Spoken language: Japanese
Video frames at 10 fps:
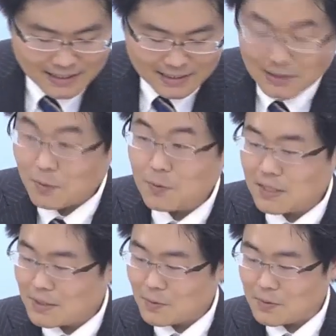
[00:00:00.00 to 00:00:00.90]
さて
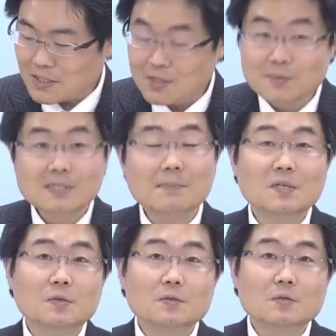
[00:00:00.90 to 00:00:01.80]
今回この実務
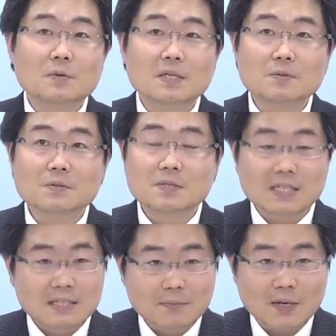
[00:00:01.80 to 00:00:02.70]
ゼミというのは伊東塾
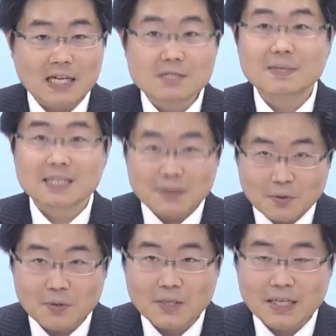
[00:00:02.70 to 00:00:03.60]
さんでも初めて
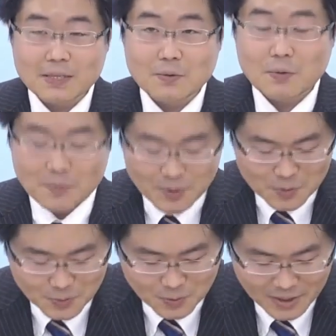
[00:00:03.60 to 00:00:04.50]
の、試みと
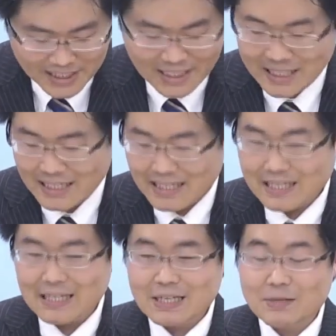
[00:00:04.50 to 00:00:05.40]
いうことで、
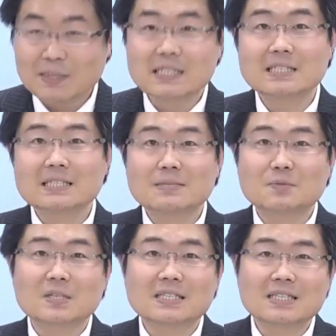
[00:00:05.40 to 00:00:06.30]
私自
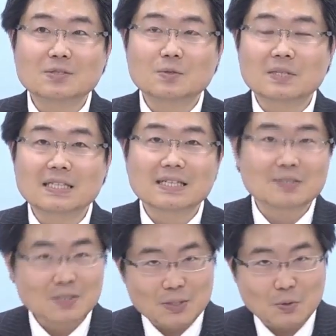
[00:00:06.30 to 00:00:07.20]
身もですねちょっと手
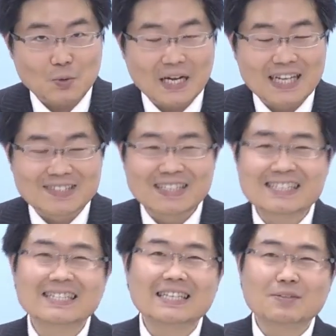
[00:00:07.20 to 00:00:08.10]
探りなところがあるんで
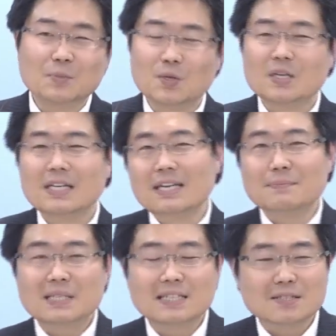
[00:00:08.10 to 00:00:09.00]
すけれども、
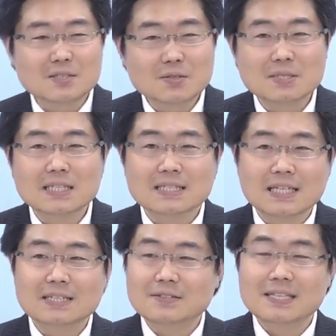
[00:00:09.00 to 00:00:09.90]
皆さんと一緒にです
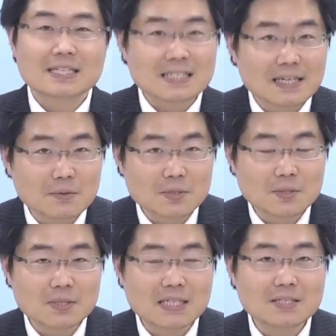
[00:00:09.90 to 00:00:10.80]
ね有意義な時間を
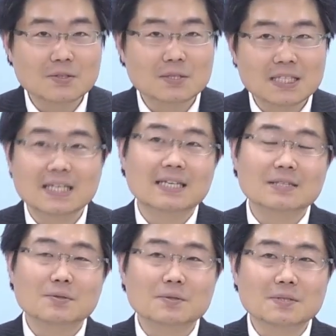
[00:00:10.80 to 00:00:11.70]
過ごせるよう
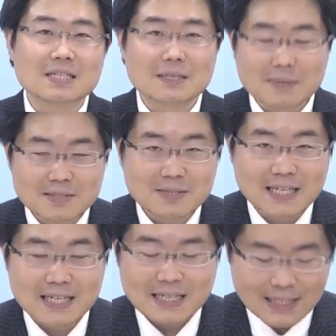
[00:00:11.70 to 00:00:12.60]
に、努力していきますの
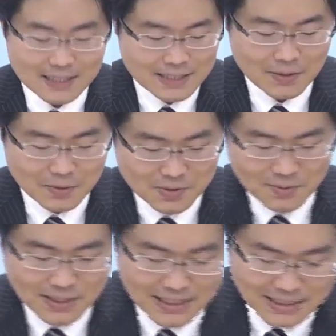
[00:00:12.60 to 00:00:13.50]
で、ぜひよろし
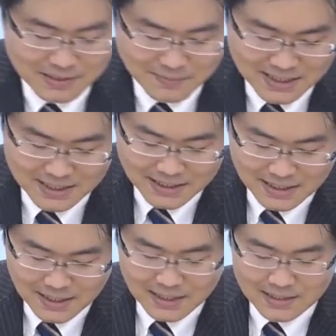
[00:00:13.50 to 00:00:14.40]
くお願いいたしま
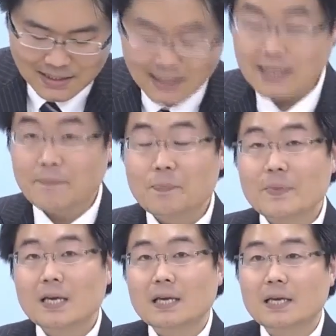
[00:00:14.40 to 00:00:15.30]
す。さて、
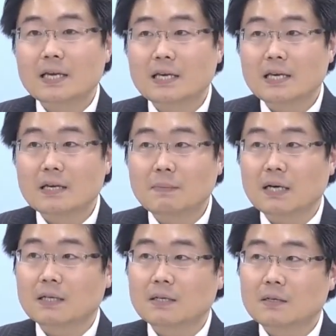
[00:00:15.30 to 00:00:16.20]

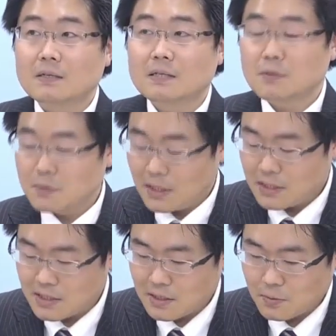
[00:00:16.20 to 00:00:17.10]
早速な
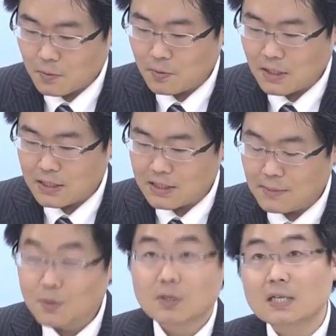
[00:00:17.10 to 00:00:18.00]
んですけど今回
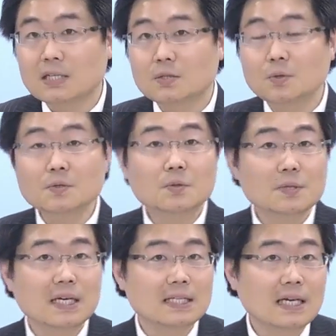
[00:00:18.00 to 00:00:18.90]
ゼミの中でどういう
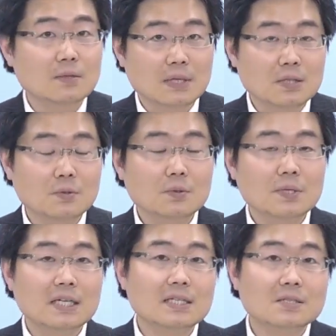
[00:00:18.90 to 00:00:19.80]
ことをやりたいのかどういう
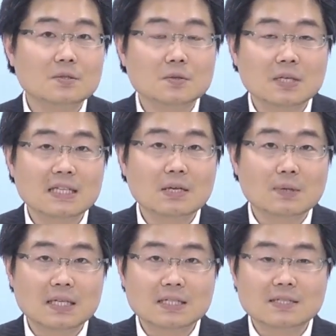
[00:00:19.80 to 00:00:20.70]
ことをやっていく予定な
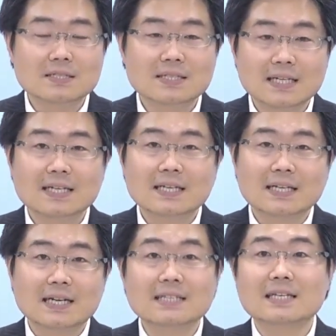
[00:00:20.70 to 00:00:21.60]
のかについ
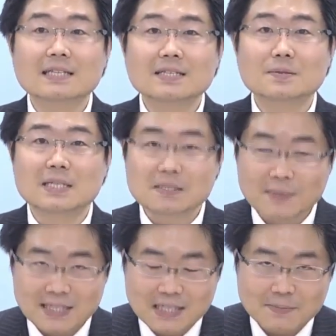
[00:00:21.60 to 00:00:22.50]
て、簡単にご
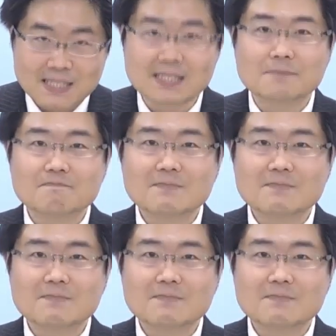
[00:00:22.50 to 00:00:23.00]
説明いたします。